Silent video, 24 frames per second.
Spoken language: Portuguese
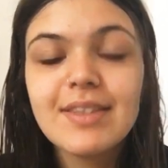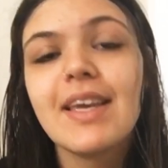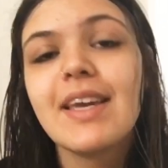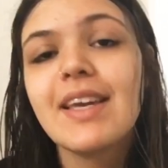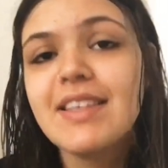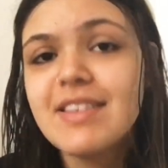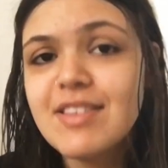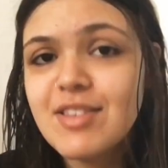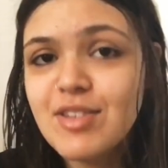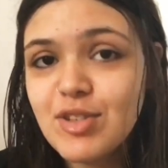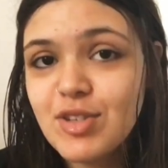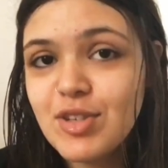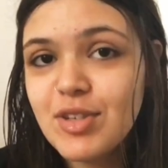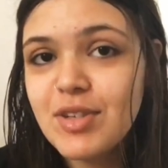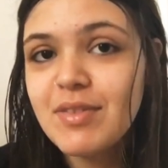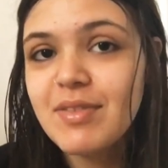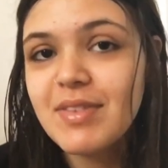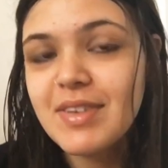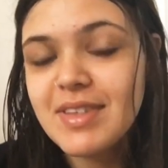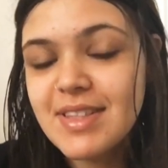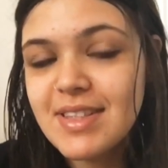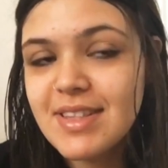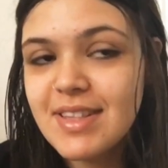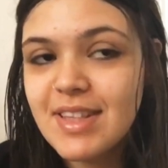quem
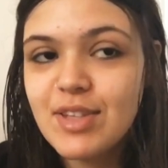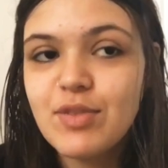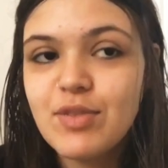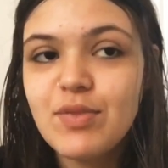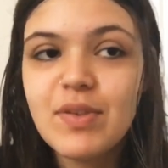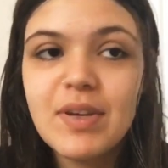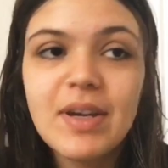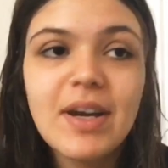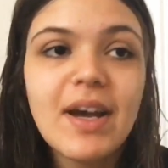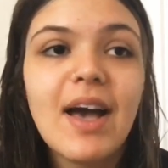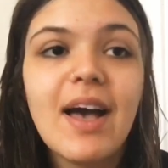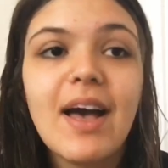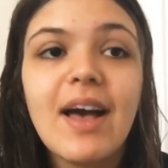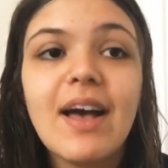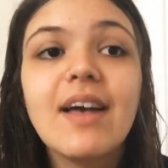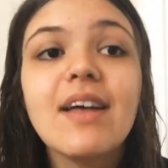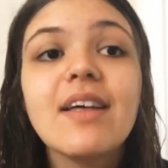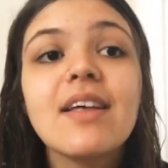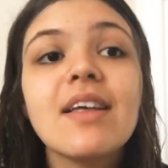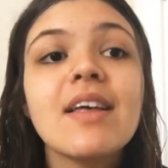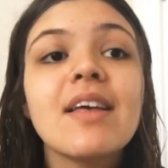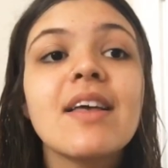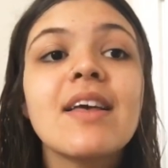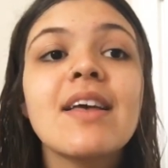assistir vai se identificar,
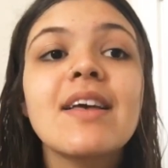